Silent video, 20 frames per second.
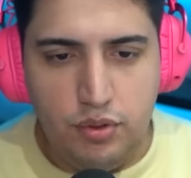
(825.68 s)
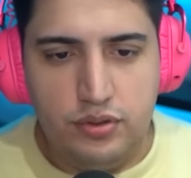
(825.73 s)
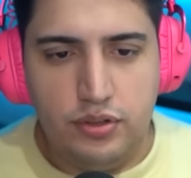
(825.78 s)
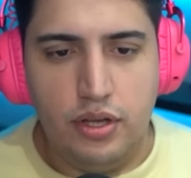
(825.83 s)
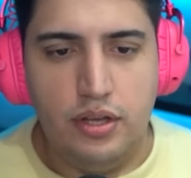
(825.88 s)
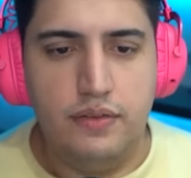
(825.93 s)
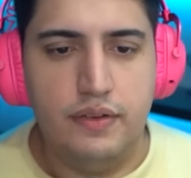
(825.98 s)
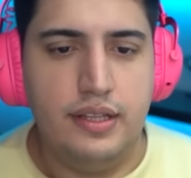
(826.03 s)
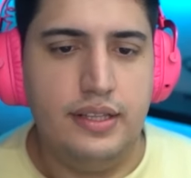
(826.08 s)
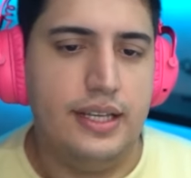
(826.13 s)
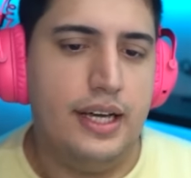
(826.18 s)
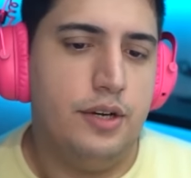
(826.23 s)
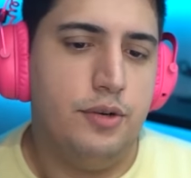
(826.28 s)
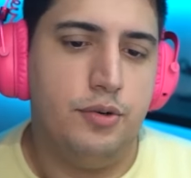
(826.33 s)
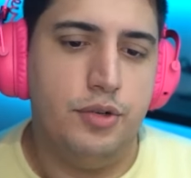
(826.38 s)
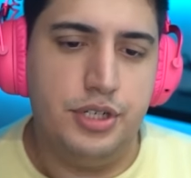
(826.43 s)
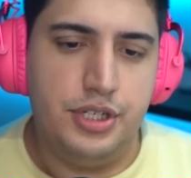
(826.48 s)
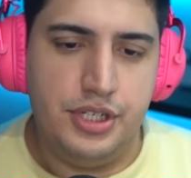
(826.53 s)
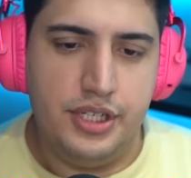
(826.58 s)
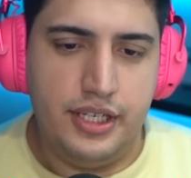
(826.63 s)
montar um inventário
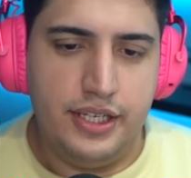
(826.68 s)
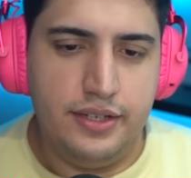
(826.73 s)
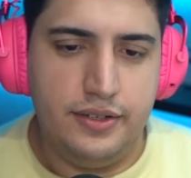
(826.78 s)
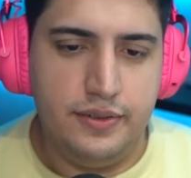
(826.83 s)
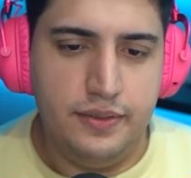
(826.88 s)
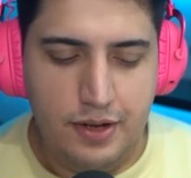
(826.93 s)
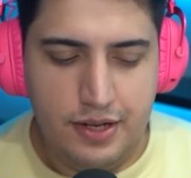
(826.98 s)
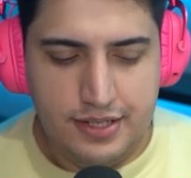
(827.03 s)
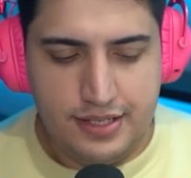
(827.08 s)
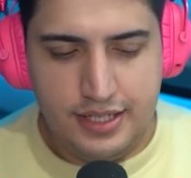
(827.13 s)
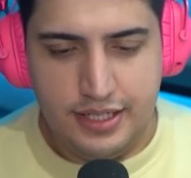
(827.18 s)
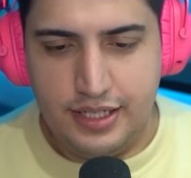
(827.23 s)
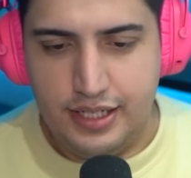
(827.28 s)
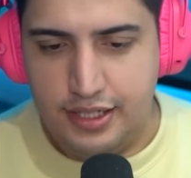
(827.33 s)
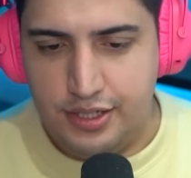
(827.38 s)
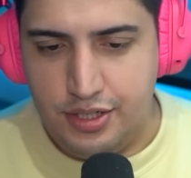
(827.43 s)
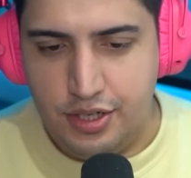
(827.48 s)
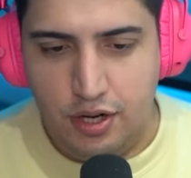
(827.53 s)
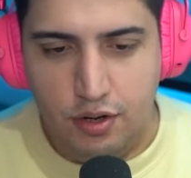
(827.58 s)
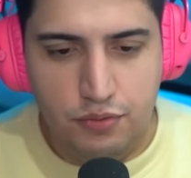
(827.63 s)
roxinho. Nossa,
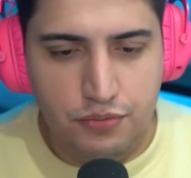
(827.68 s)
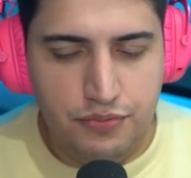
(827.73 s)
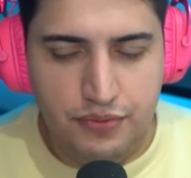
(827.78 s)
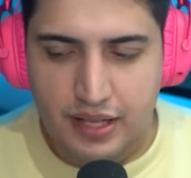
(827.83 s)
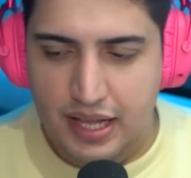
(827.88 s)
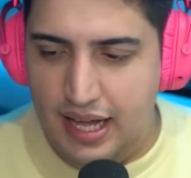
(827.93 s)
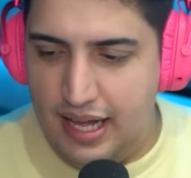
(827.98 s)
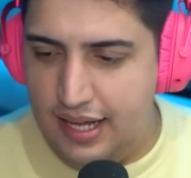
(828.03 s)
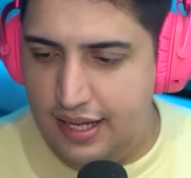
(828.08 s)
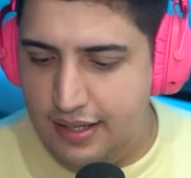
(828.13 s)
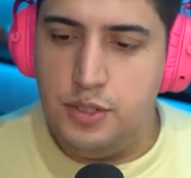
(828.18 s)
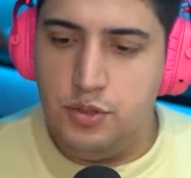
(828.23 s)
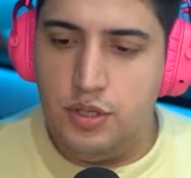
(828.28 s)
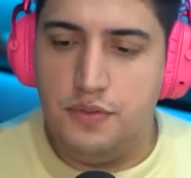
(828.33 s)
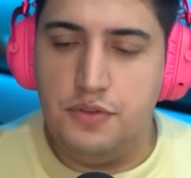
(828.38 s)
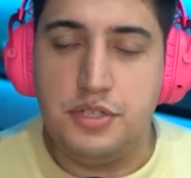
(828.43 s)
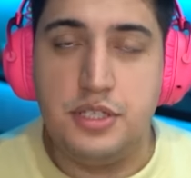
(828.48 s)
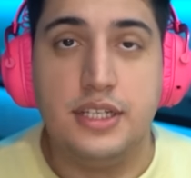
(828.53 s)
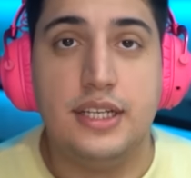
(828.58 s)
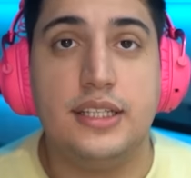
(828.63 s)
gente, ó, o Flá, mesmo
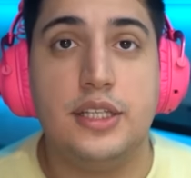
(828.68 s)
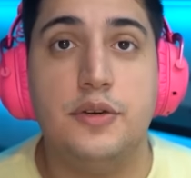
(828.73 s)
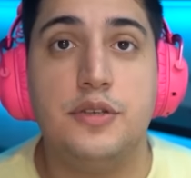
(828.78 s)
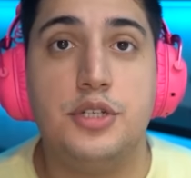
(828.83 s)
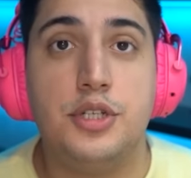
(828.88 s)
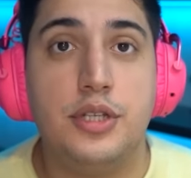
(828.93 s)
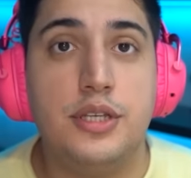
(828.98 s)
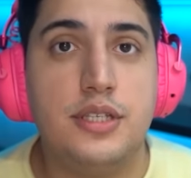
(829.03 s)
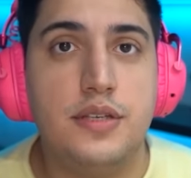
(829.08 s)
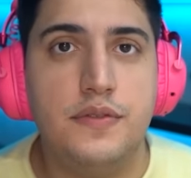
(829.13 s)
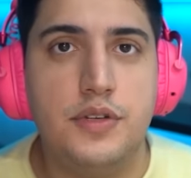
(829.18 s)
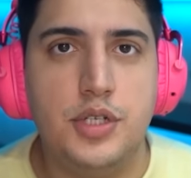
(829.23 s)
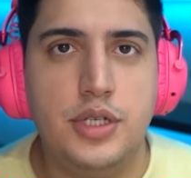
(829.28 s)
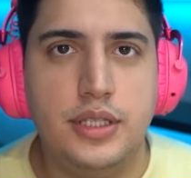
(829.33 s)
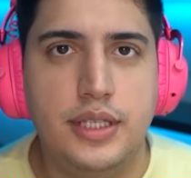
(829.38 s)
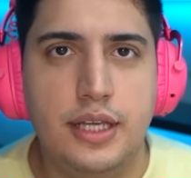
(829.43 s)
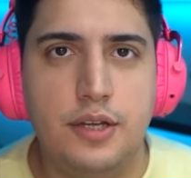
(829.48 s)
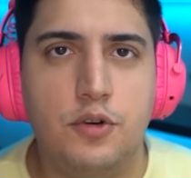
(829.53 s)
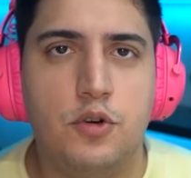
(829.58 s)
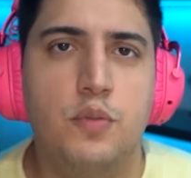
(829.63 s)
que você já tenha assistido esse vídeo
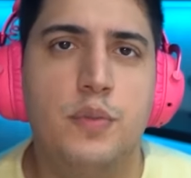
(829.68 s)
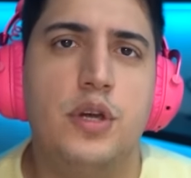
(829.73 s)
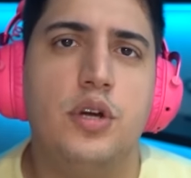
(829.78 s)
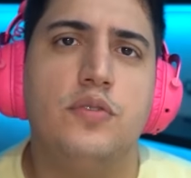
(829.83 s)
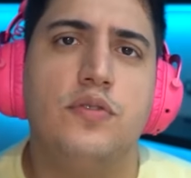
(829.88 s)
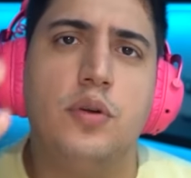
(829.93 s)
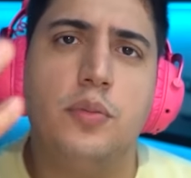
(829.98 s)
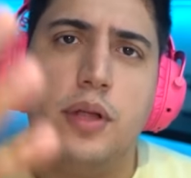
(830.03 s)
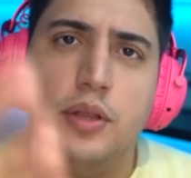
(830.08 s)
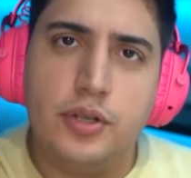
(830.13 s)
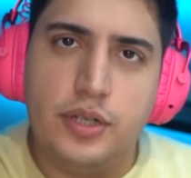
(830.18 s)
inteiro comigo, vou lá